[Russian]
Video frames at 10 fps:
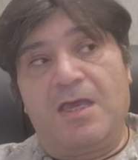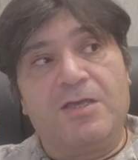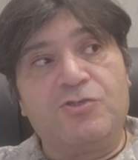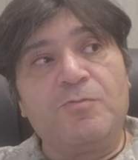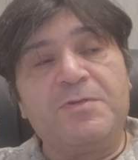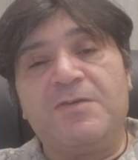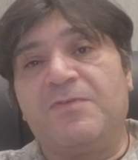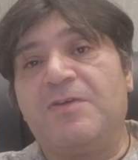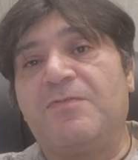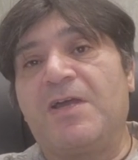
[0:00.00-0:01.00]
Чего бы не
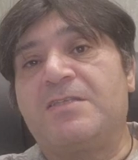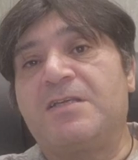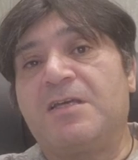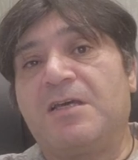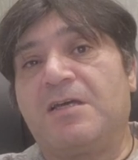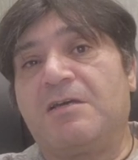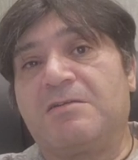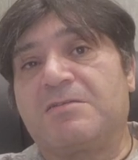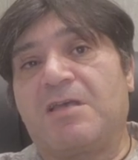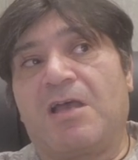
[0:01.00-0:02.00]
воевать, э,
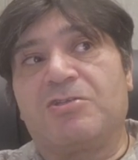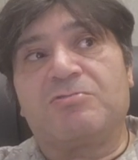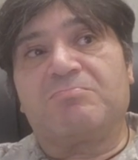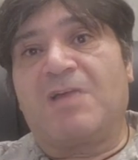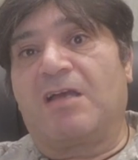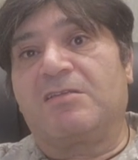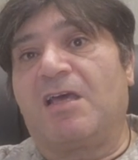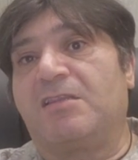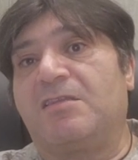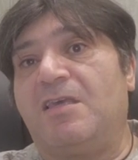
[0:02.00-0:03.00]
скажем,
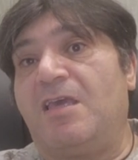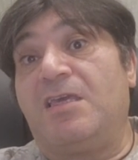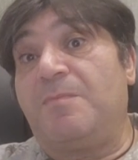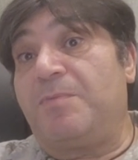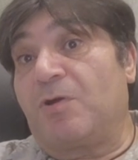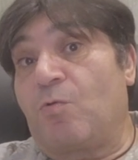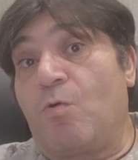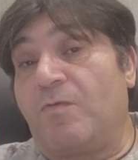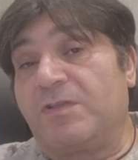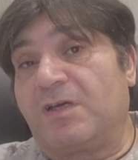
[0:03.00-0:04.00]
когда ты
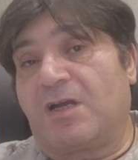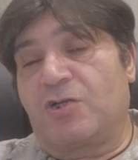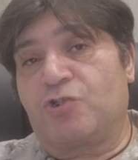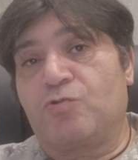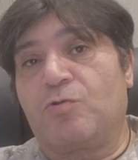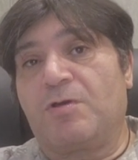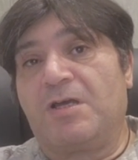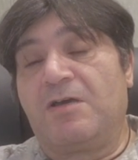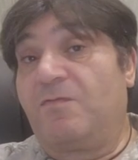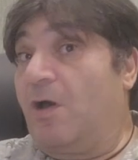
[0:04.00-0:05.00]
экипирован хорошо,
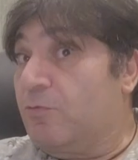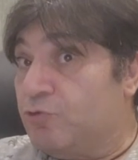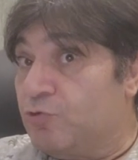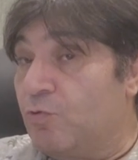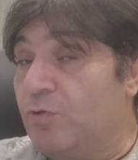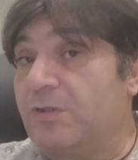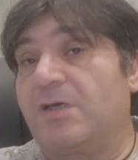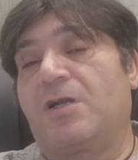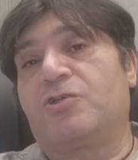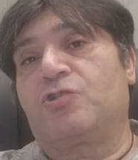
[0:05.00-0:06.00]
вооружен
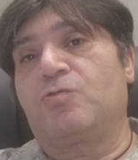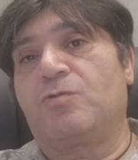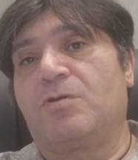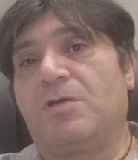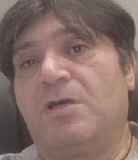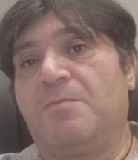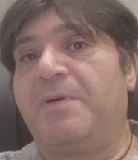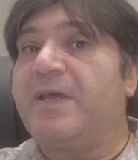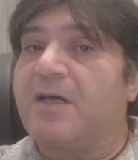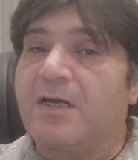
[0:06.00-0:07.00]
хорошо,
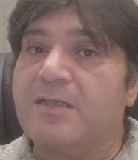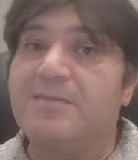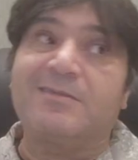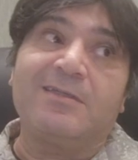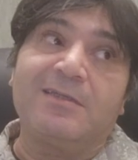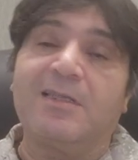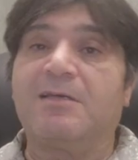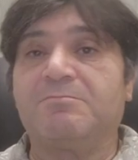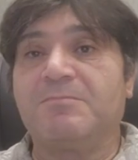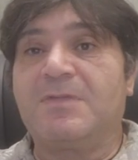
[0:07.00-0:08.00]
прикрыт с
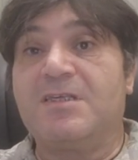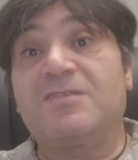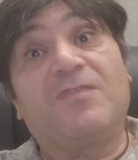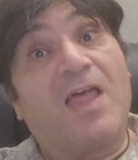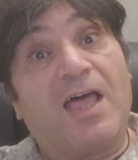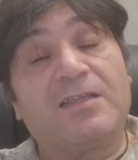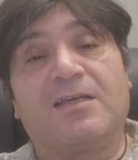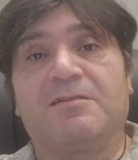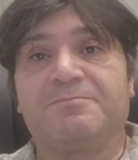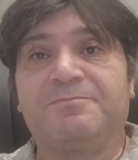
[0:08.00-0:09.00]
тыла, из
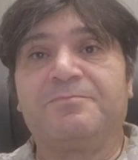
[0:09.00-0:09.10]
фланга,